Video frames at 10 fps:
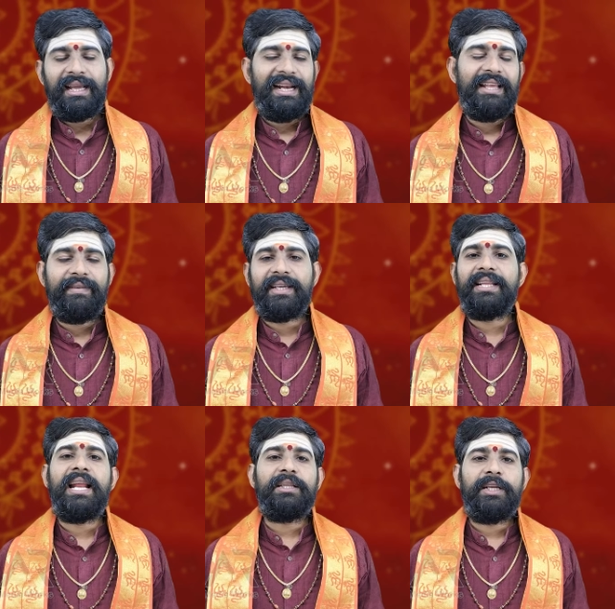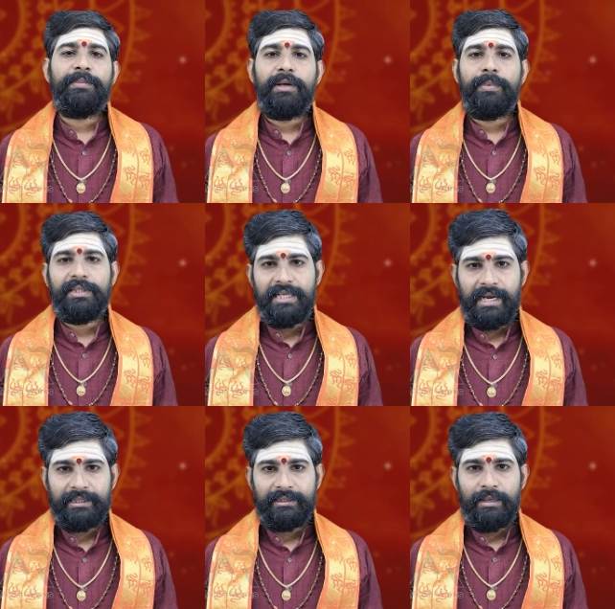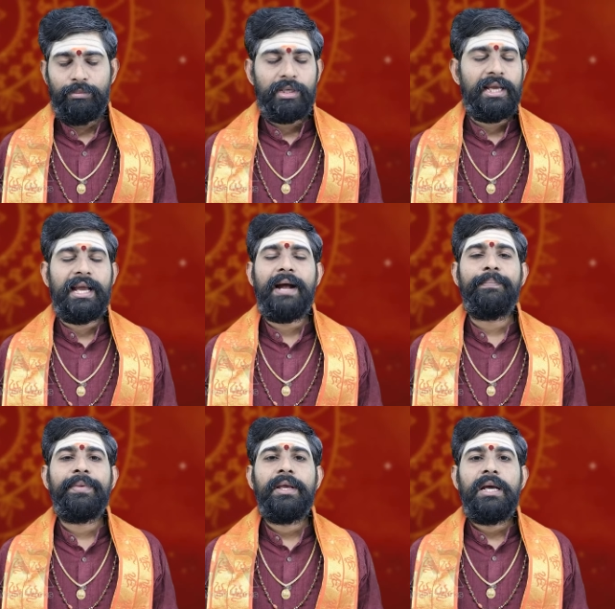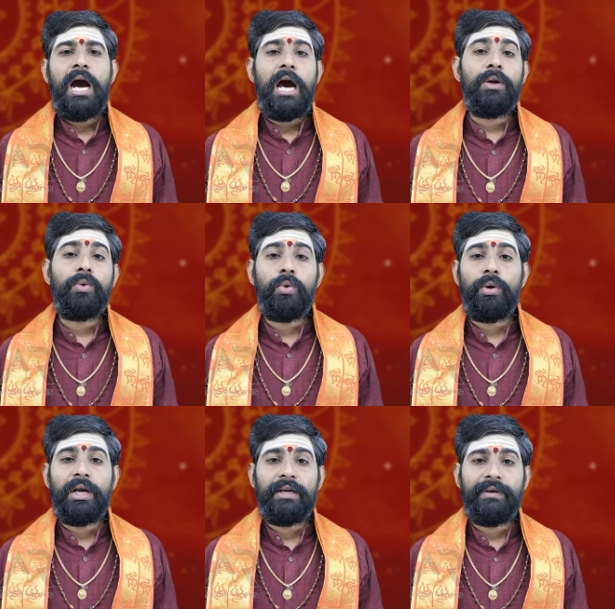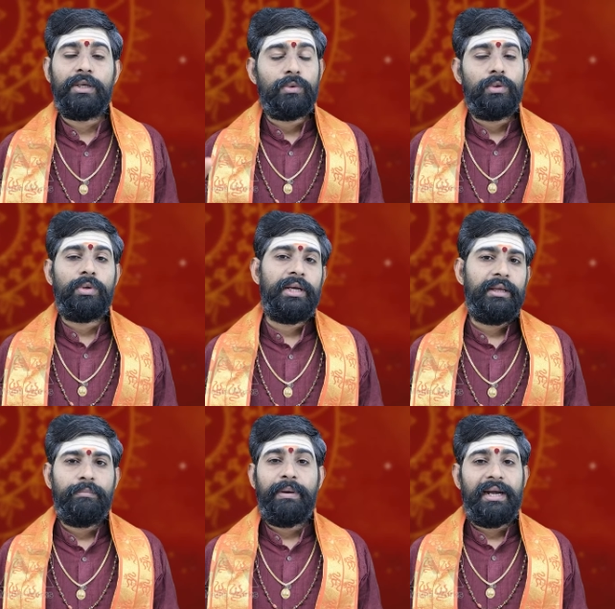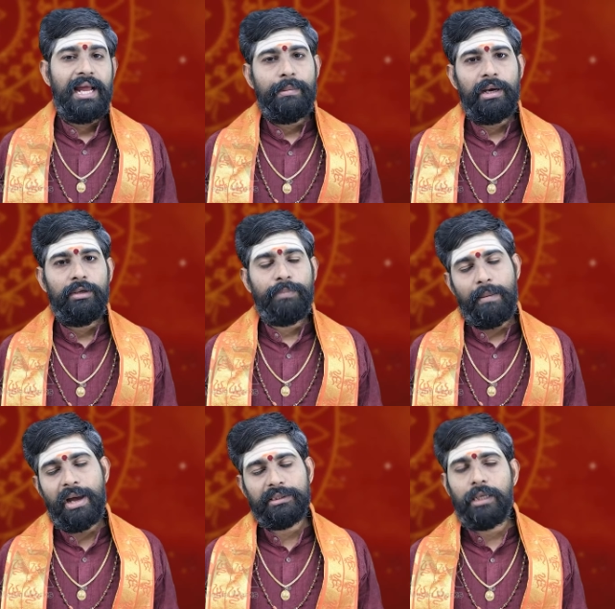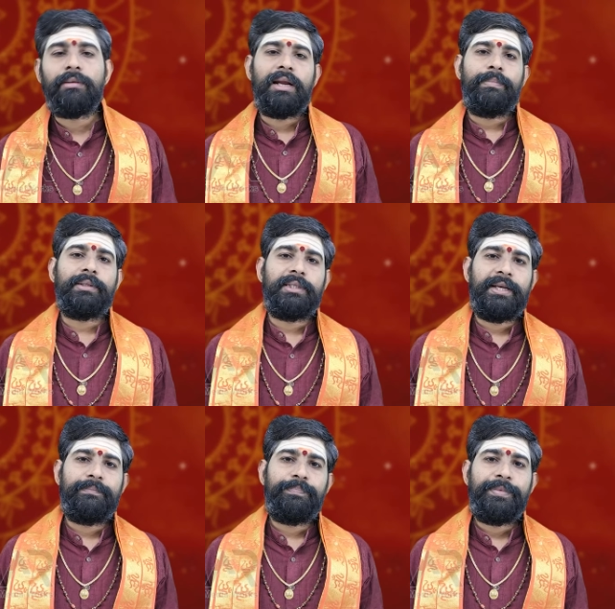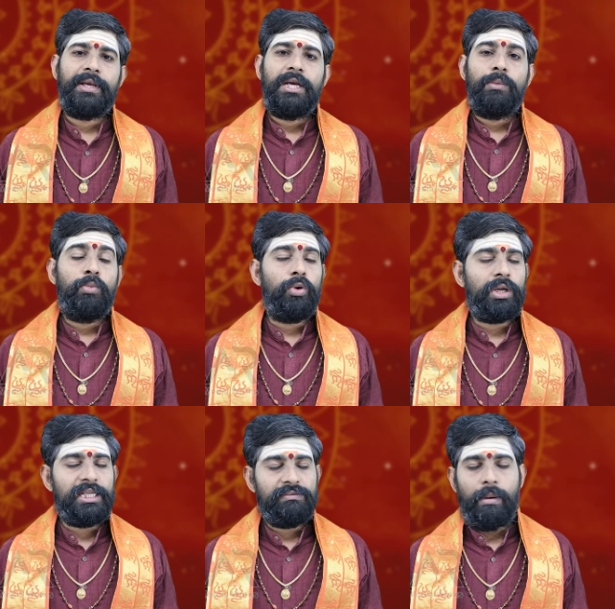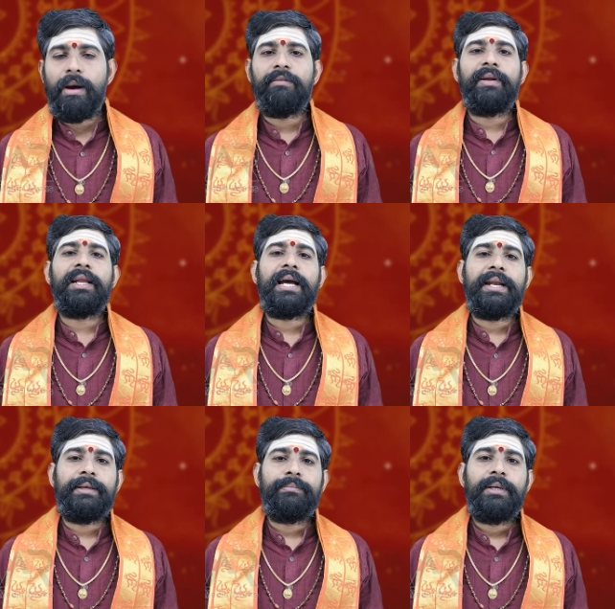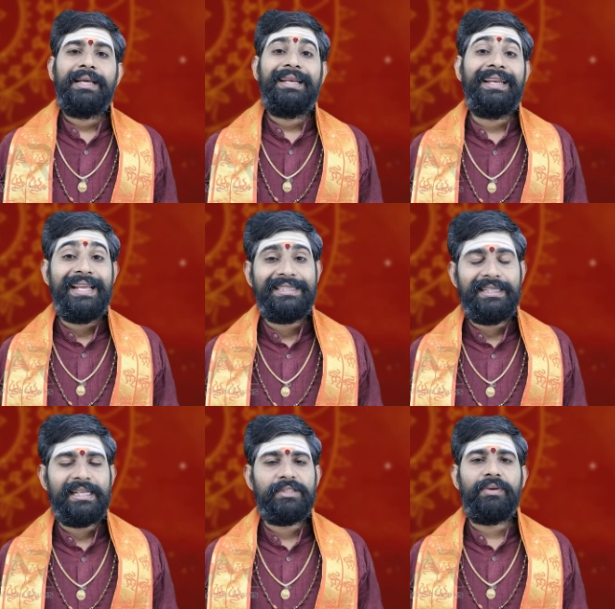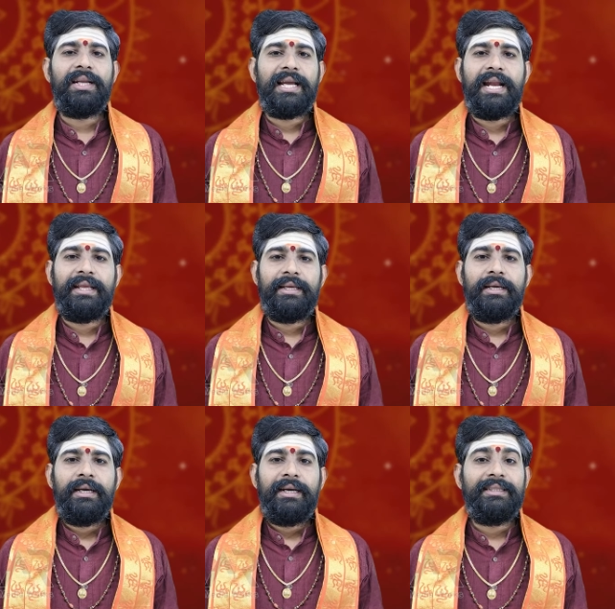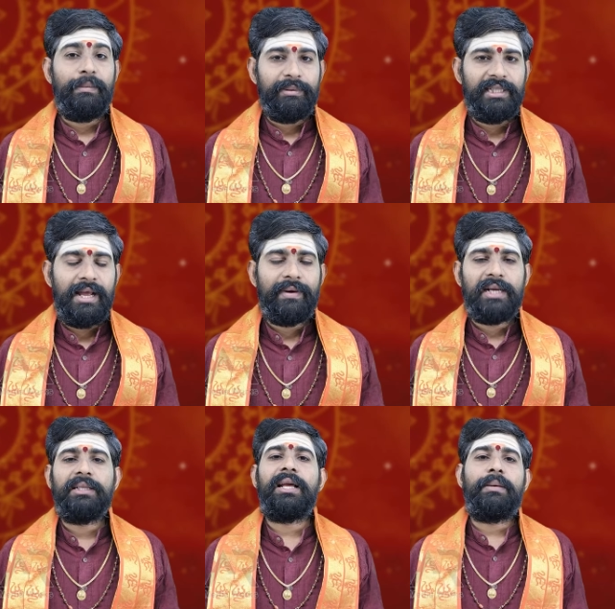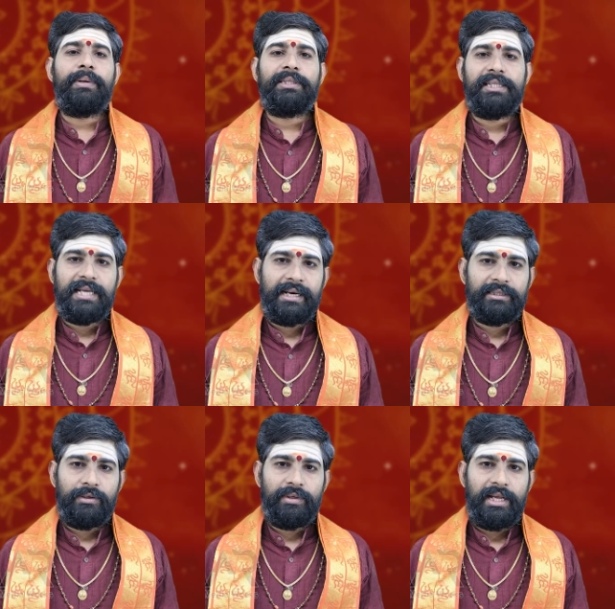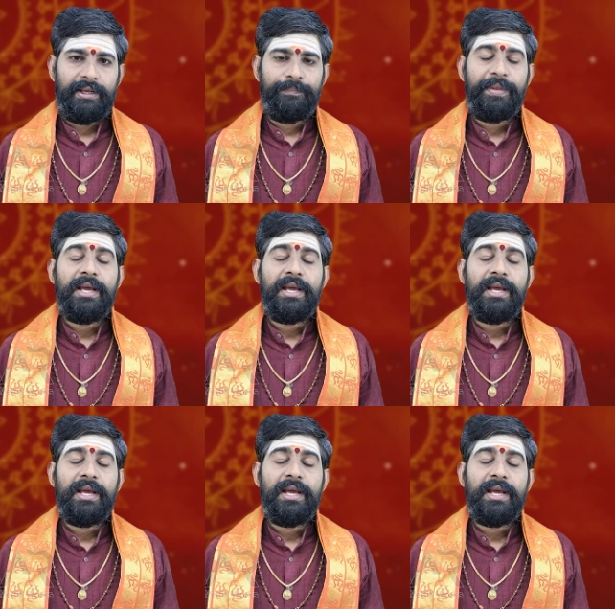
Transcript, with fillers: క్రయ విక్రయాలు జరిపేటప్పుడు జాగ్రత్త ముఖ్యంగా అనుకోనటువంటి కొన్ని కొన్ని పరిణామాలు ప్రమాదాలు కనపడుతున్నాయి మూర్ఖ స్వభావం వల్ల కానీ లేజినెస్ వల్ల కానీ దెబ్బతినే అవకాశాలు కనపడుతున్నాయి జాగ్రత్తగా ఉండాలి